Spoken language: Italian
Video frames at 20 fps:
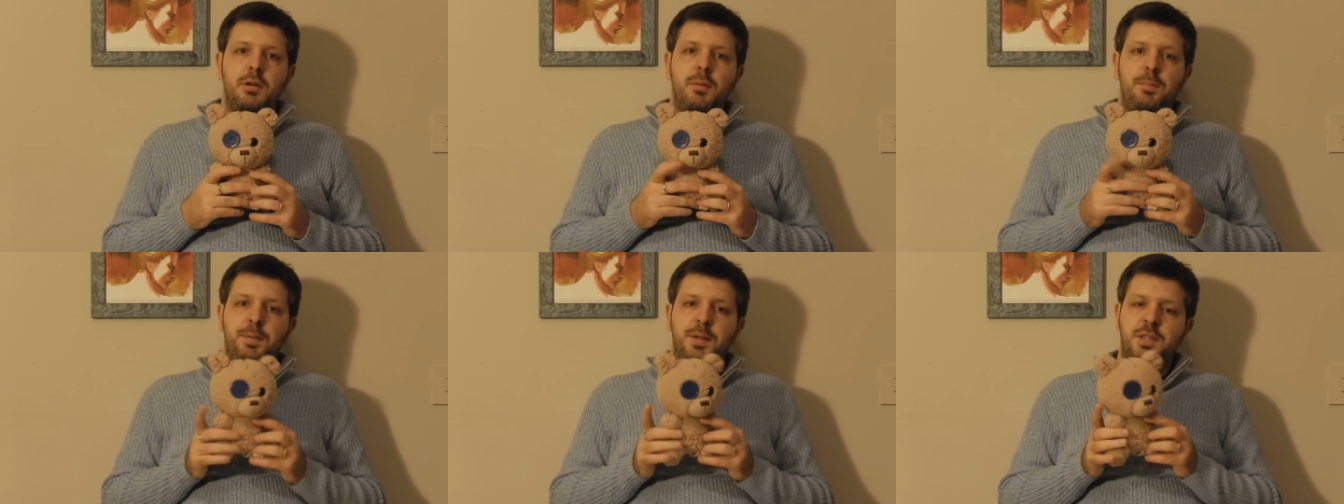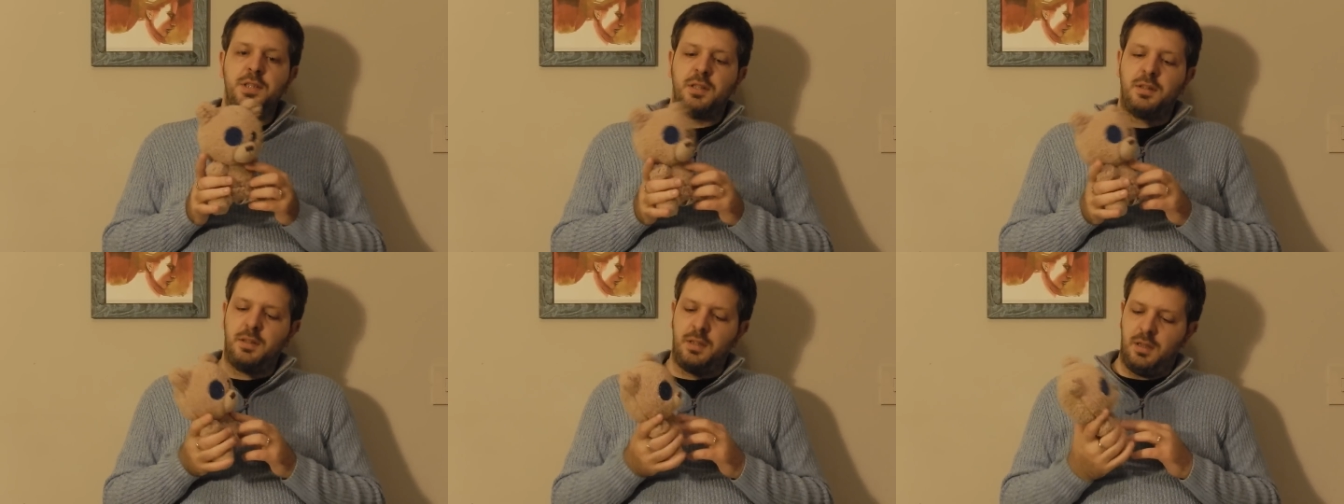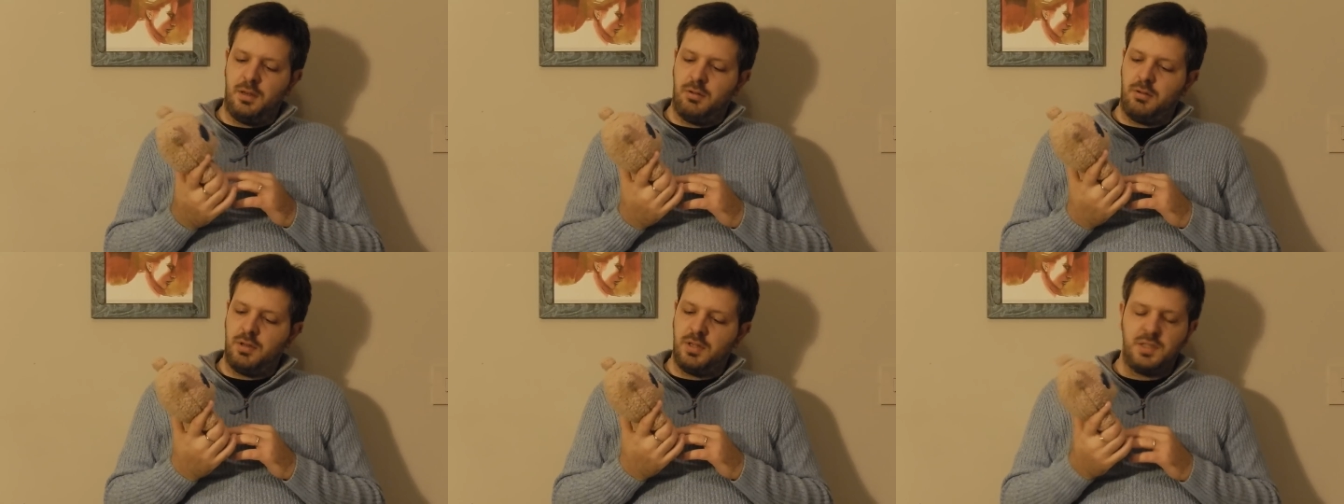il
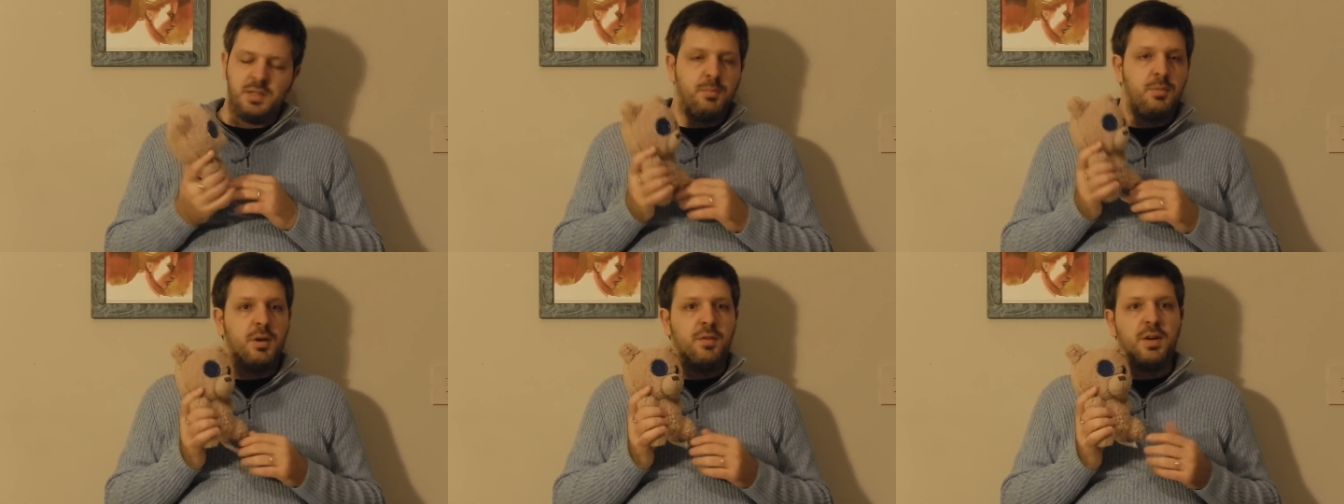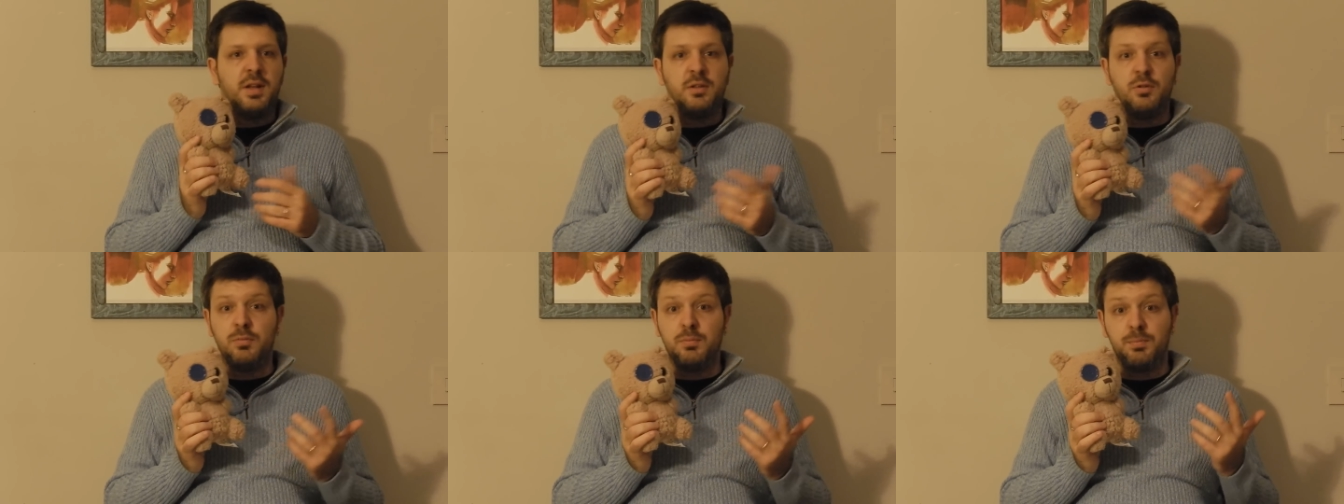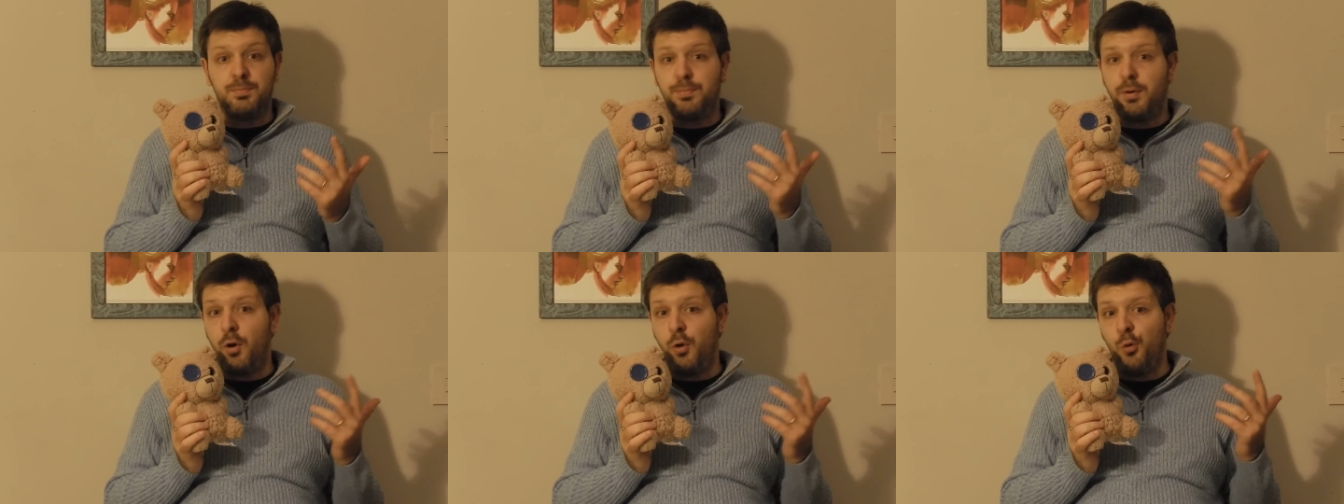pizzettino, che siamo arrivati
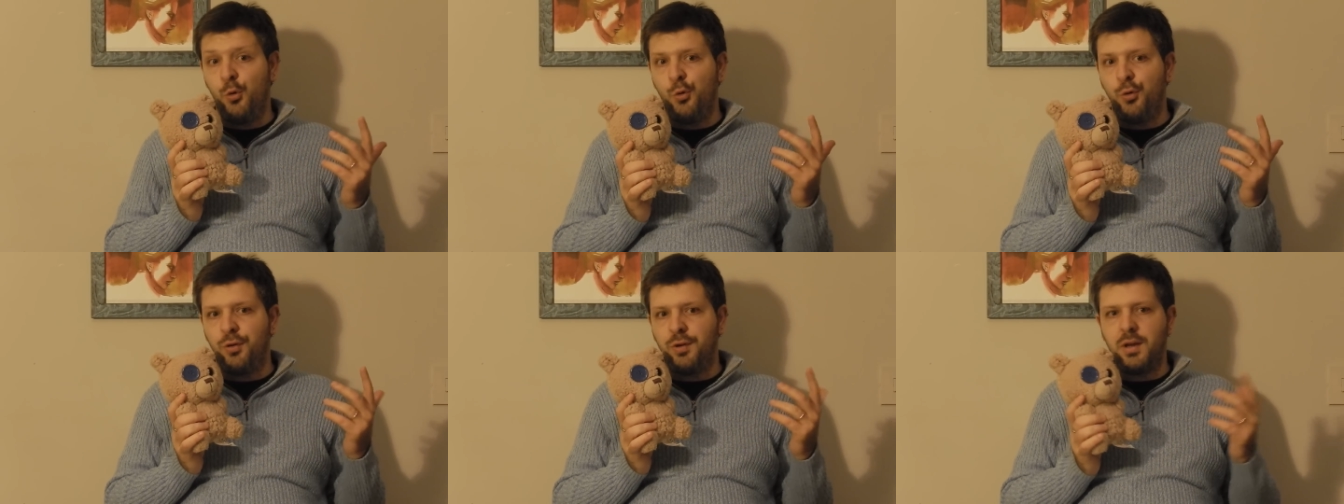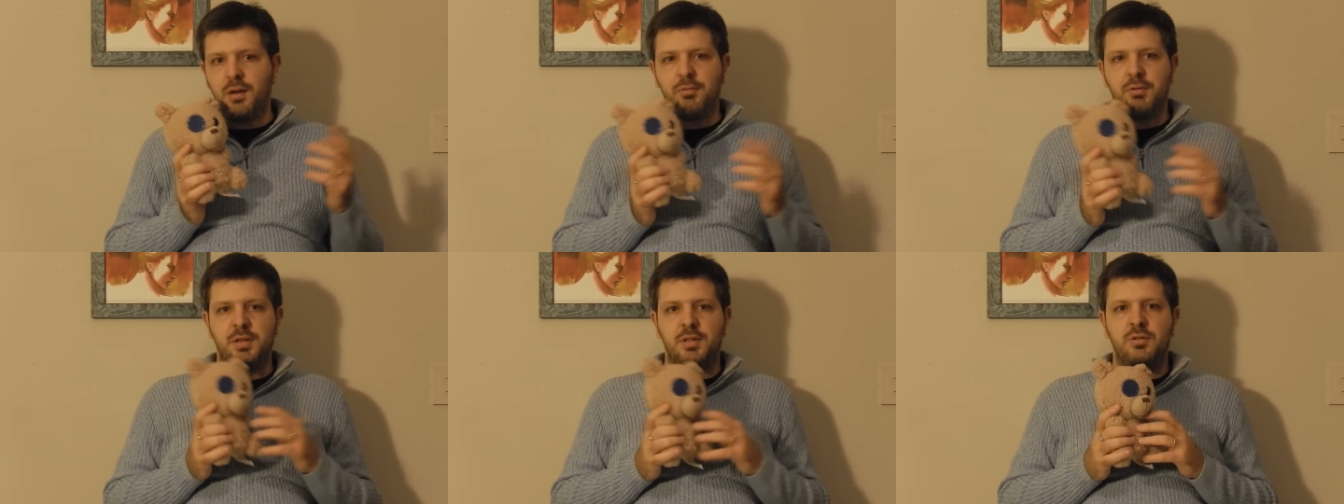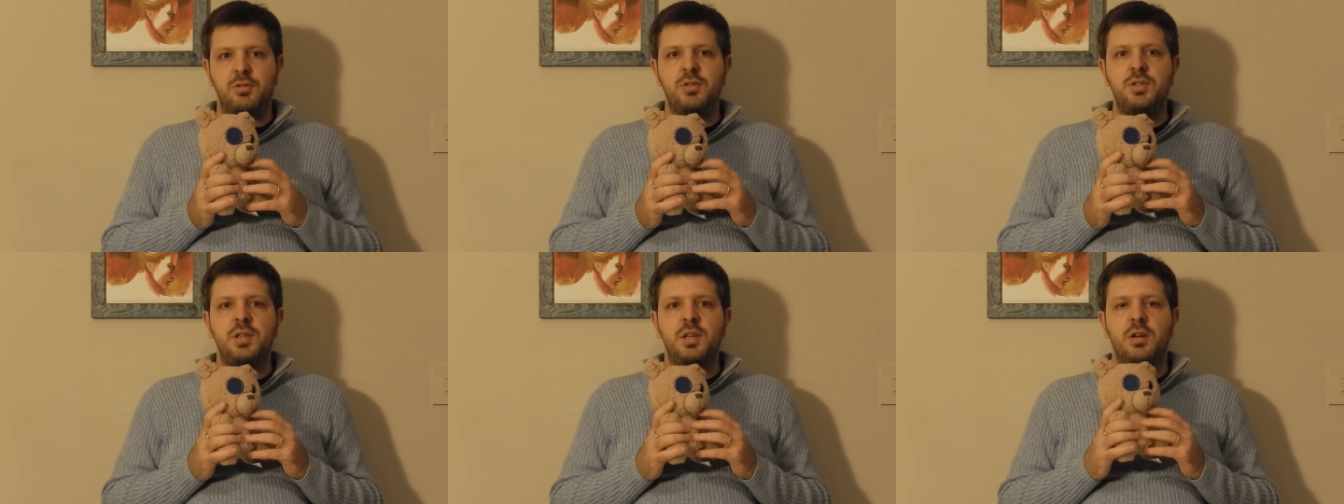un po' lunghi
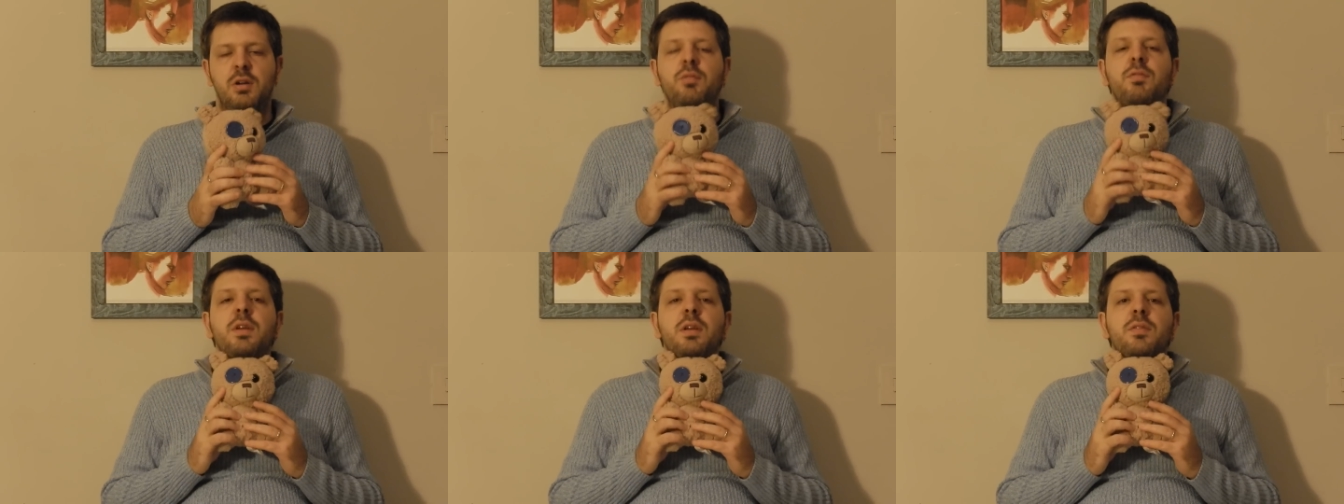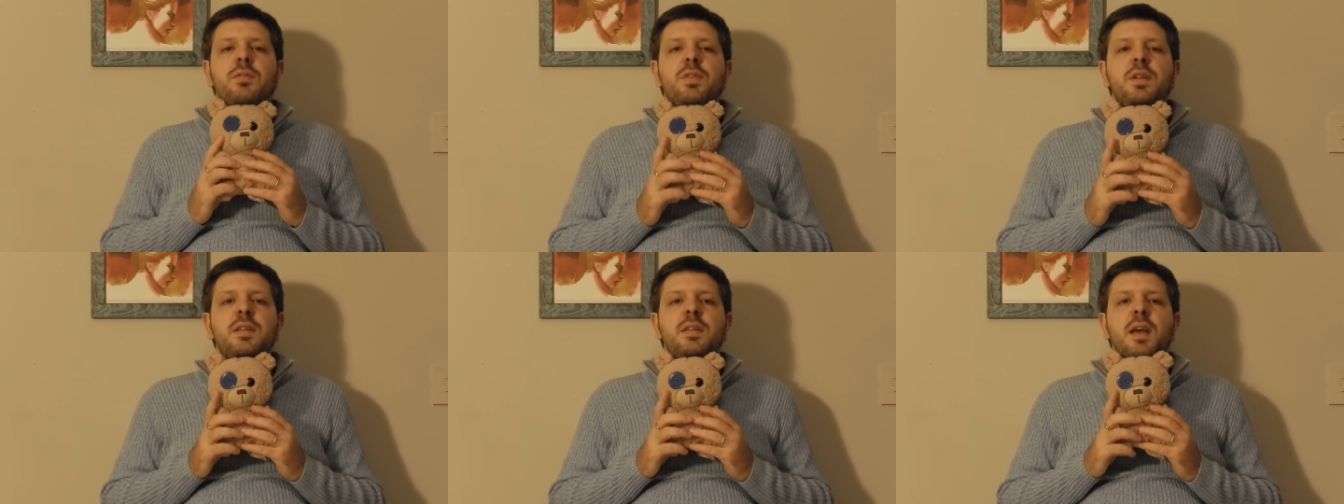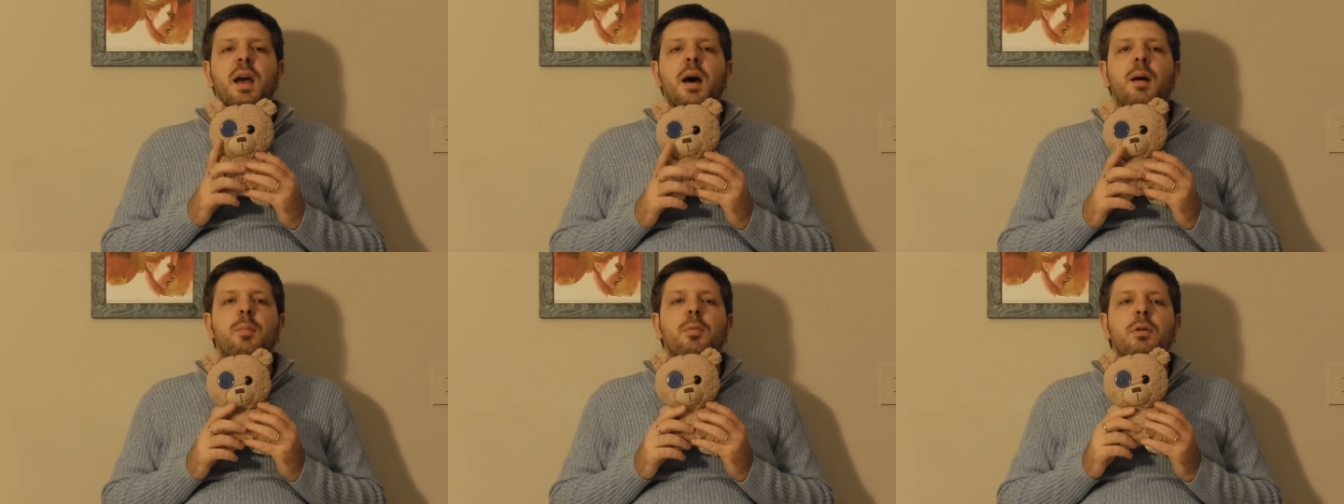questo giro, vi
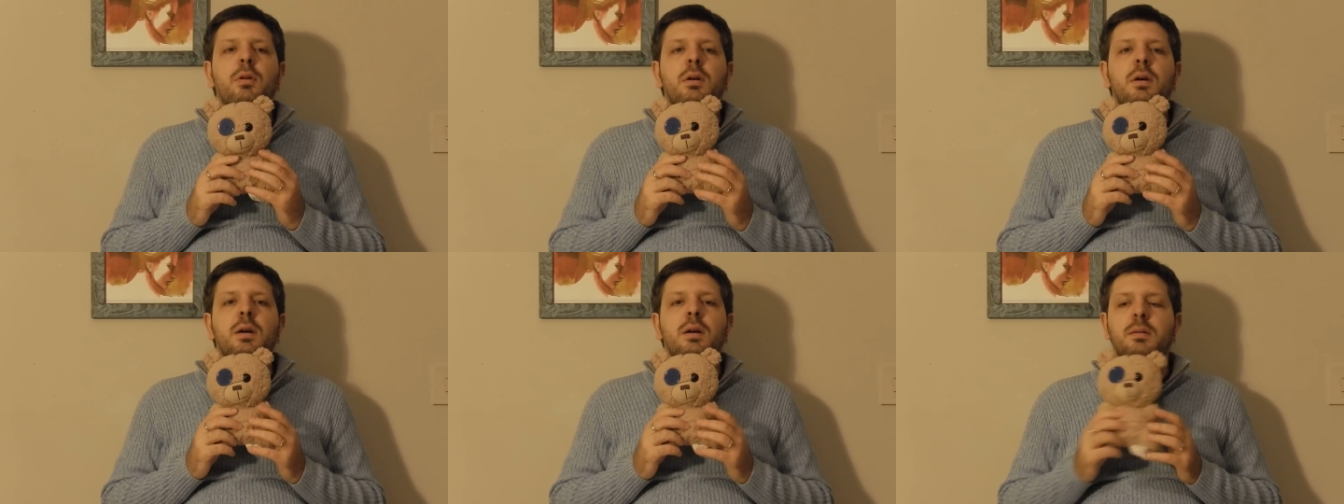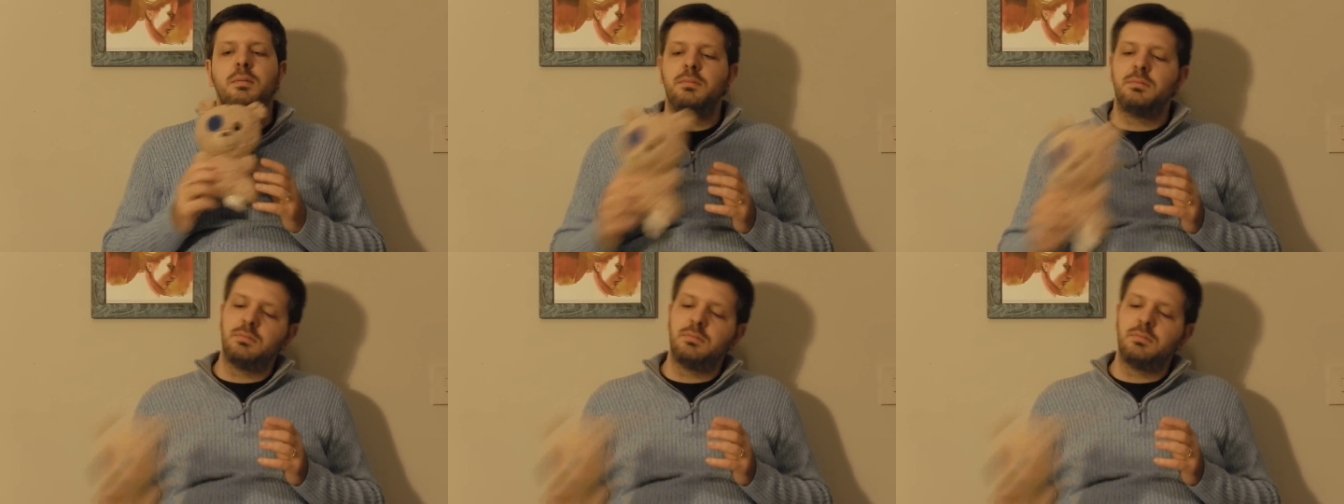invitiamo